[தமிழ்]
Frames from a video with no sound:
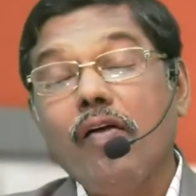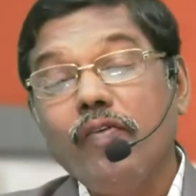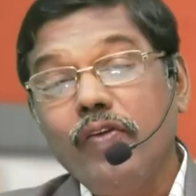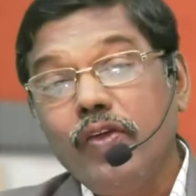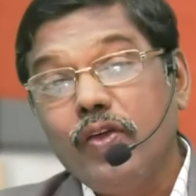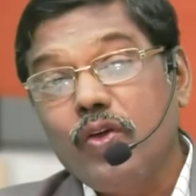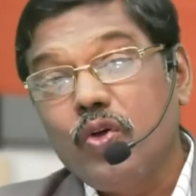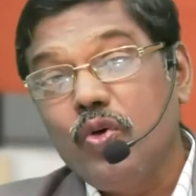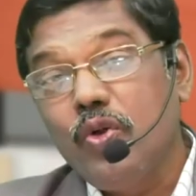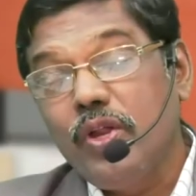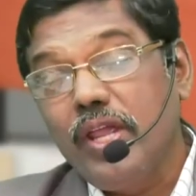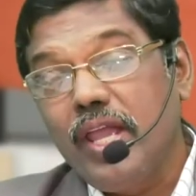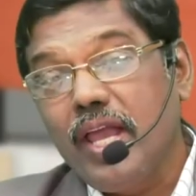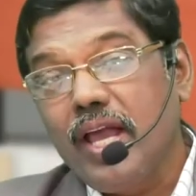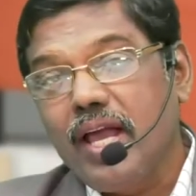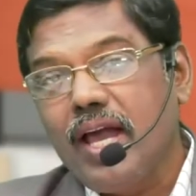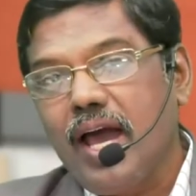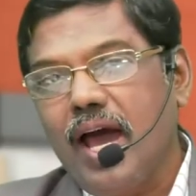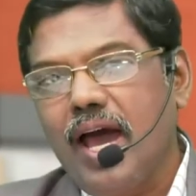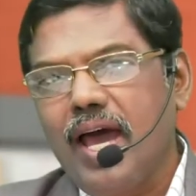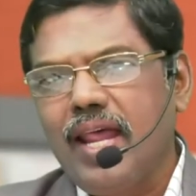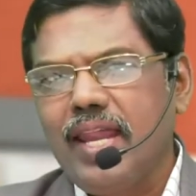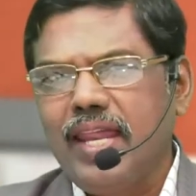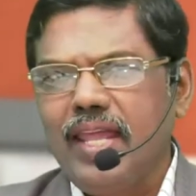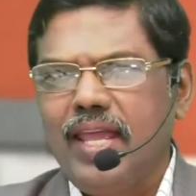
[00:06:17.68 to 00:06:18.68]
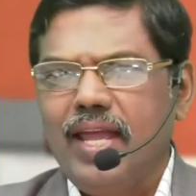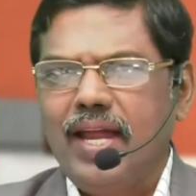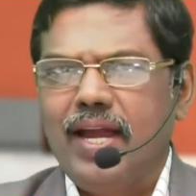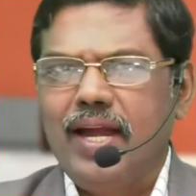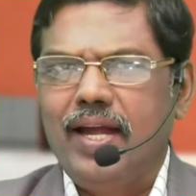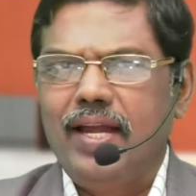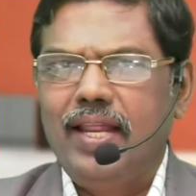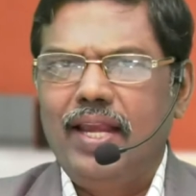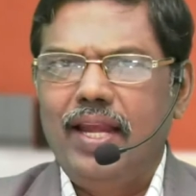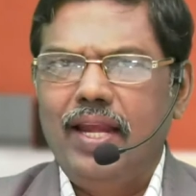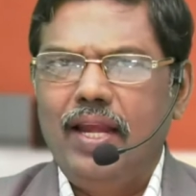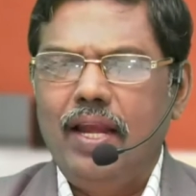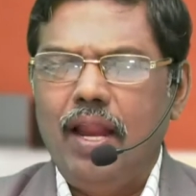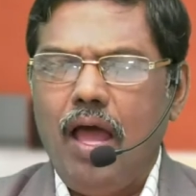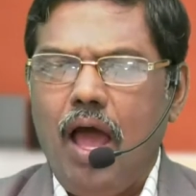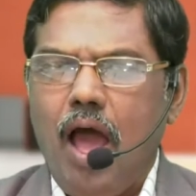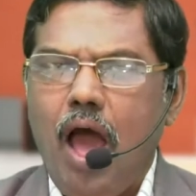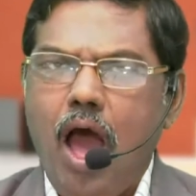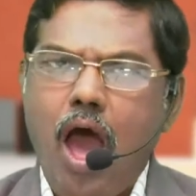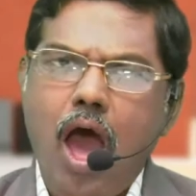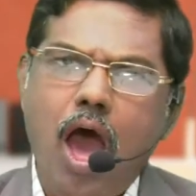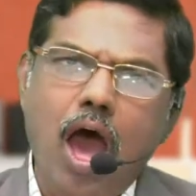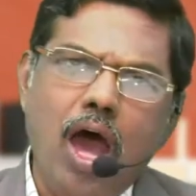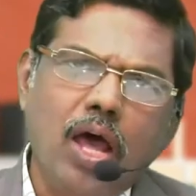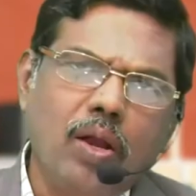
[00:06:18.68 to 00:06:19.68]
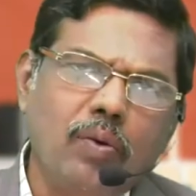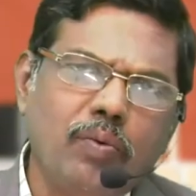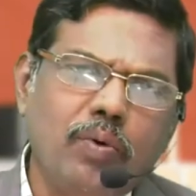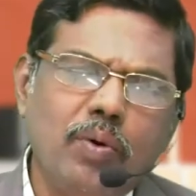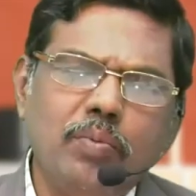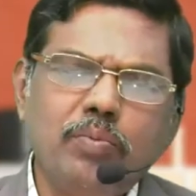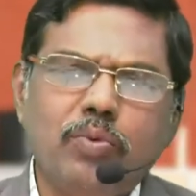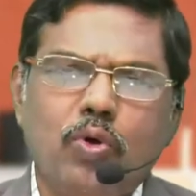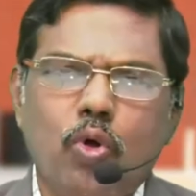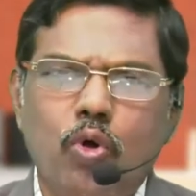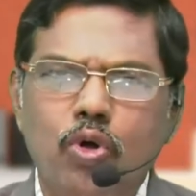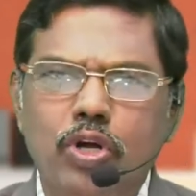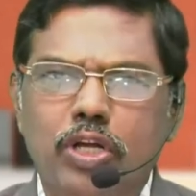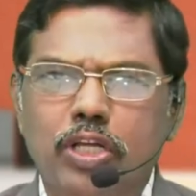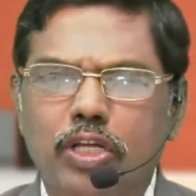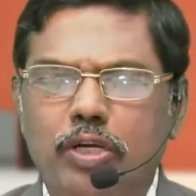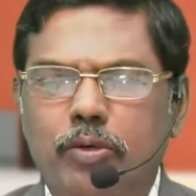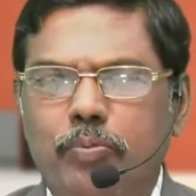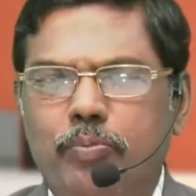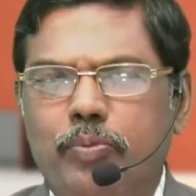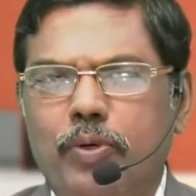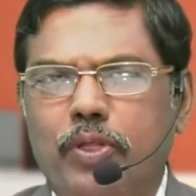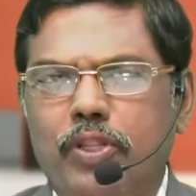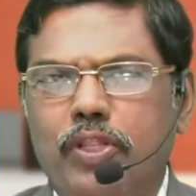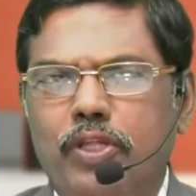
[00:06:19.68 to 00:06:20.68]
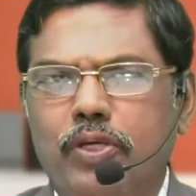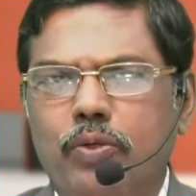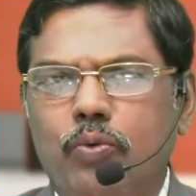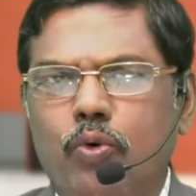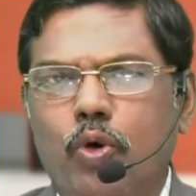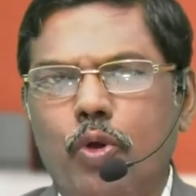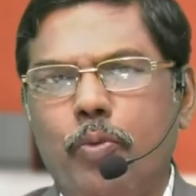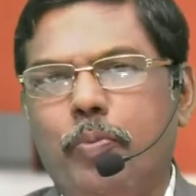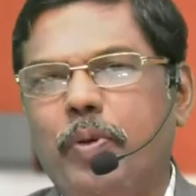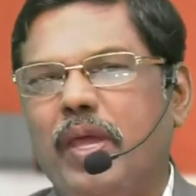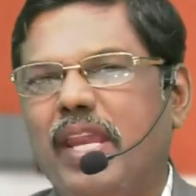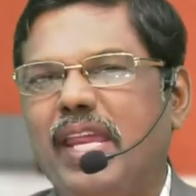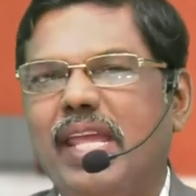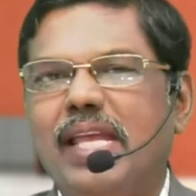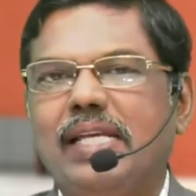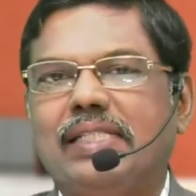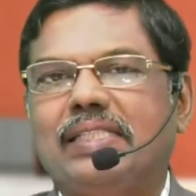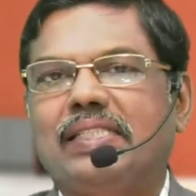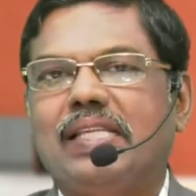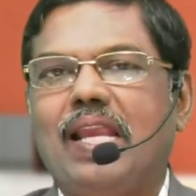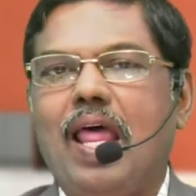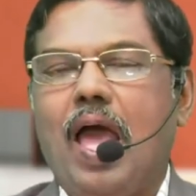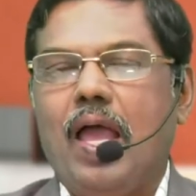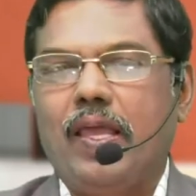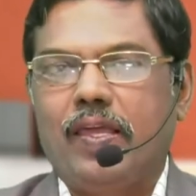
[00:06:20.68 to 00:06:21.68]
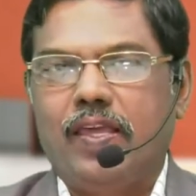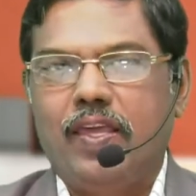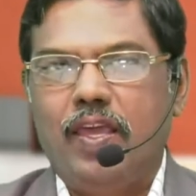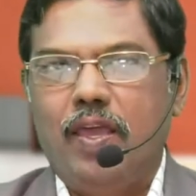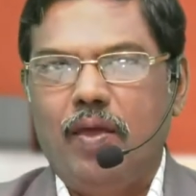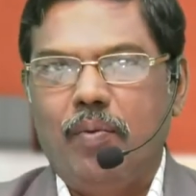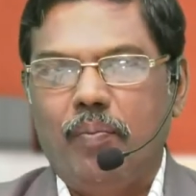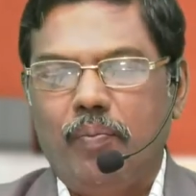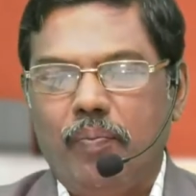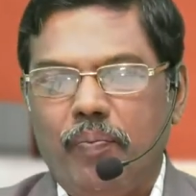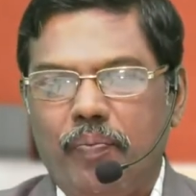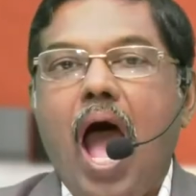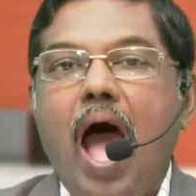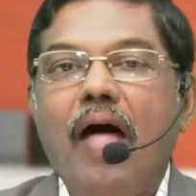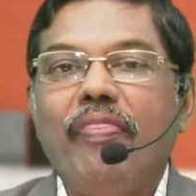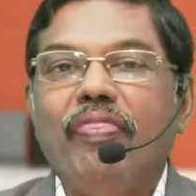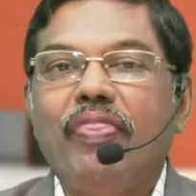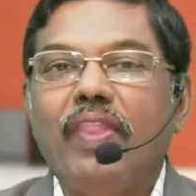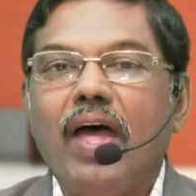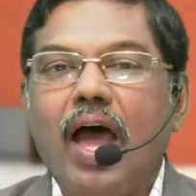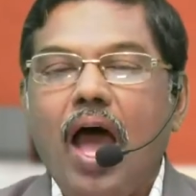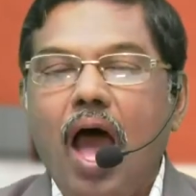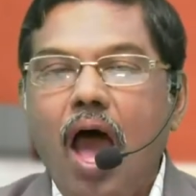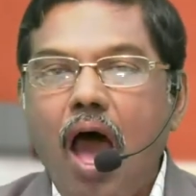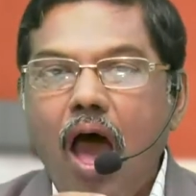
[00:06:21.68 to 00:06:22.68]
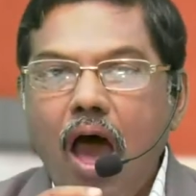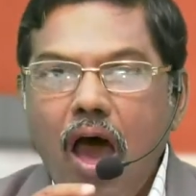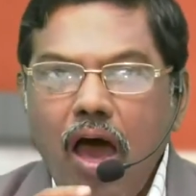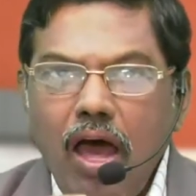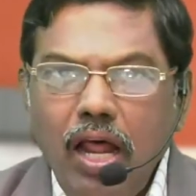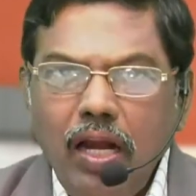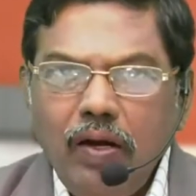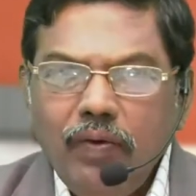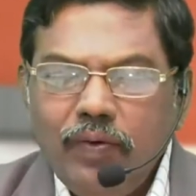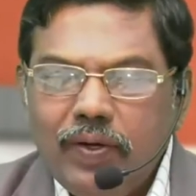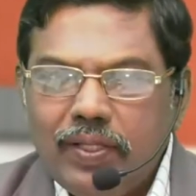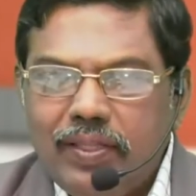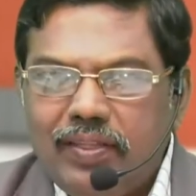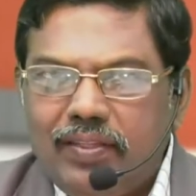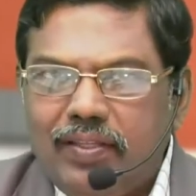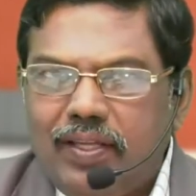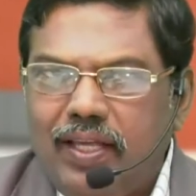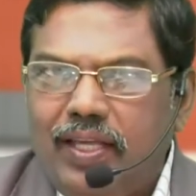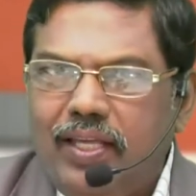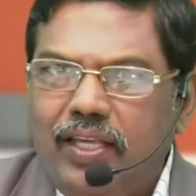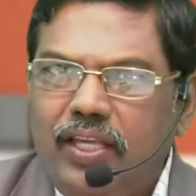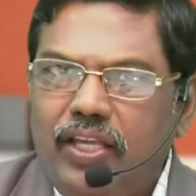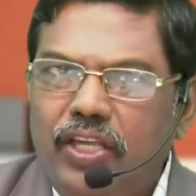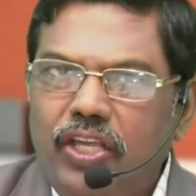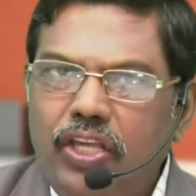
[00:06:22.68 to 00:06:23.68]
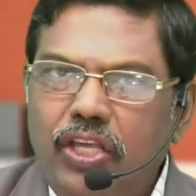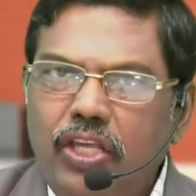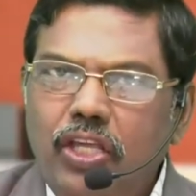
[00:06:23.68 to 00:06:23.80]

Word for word: ஆவிக்குரிய காரியங்களில் ஆர்வம் கொண்டிருப்பது ஒரு பெரிய ஸ்லாக்கியம் அந்த ஆர்வத்தை